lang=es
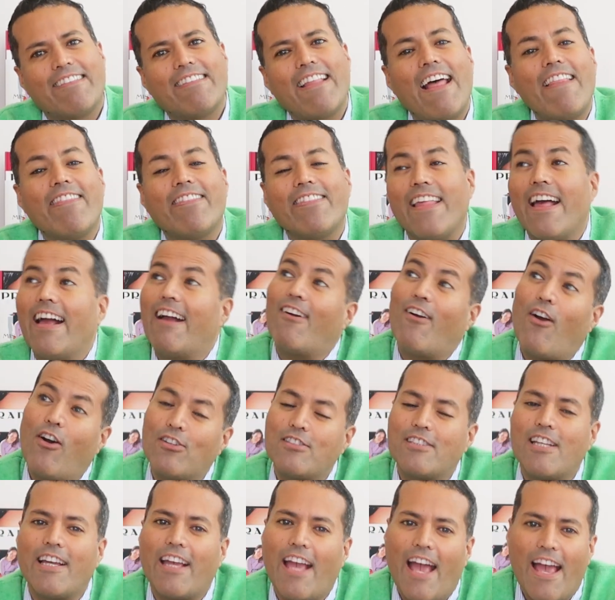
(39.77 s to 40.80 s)
Tanta
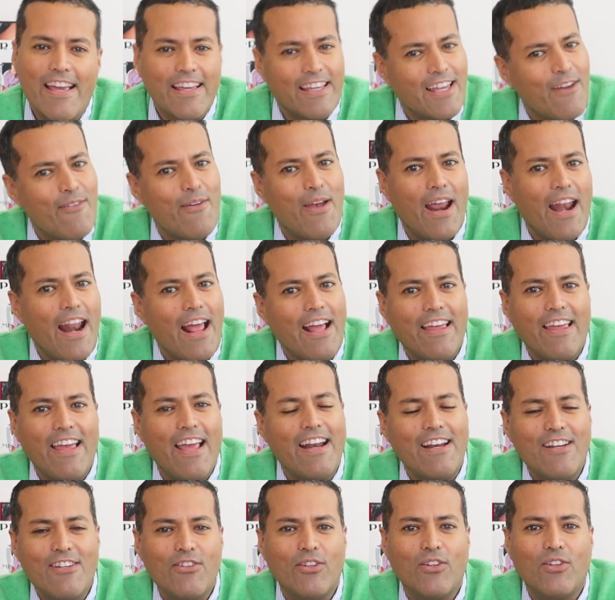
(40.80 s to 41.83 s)
cosa que hay que ver
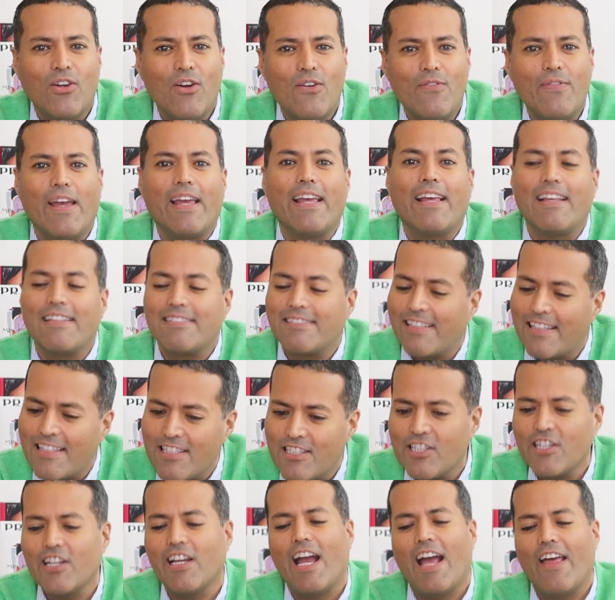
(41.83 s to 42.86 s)
aquí en YouTube y
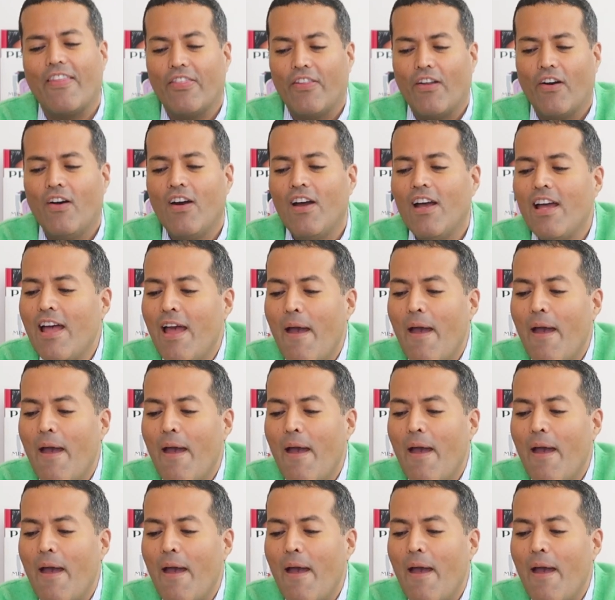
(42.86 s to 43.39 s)
están chingando.